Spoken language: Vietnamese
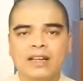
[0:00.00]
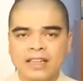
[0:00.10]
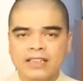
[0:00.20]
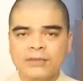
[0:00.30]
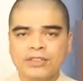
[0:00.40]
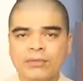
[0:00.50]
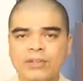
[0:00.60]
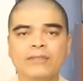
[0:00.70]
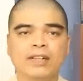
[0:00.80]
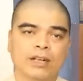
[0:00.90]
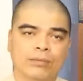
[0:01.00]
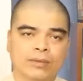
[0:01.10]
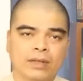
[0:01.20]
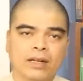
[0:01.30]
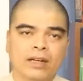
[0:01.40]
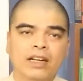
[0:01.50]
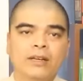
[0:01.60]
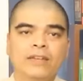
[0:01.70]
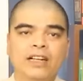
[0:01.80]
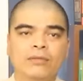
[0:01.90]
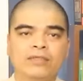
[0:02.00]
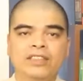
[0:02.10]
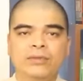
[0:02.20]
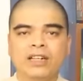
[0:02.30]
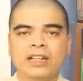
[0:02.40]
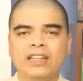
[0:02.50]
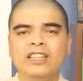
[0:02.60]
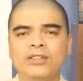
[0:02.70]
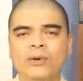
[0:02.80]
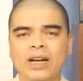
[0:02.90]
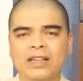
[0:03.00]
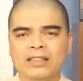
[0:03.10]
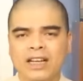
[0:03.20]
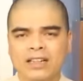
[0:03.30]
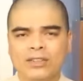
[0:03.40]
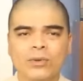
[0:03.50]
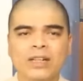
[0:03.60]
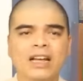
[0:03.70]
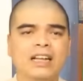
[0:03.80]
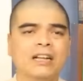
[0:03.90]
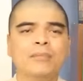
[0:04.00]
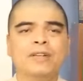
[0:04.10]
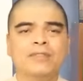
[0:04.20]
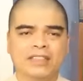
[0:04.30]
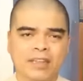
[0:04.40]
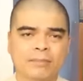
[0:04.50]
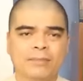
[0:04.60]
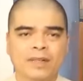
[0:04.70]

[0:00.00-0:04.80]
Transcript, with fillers: Cách chăm sóc cây vạn lộc Cây vạn lộc chịu được cái nhiệt độ ánh sáng tối đa là 50%,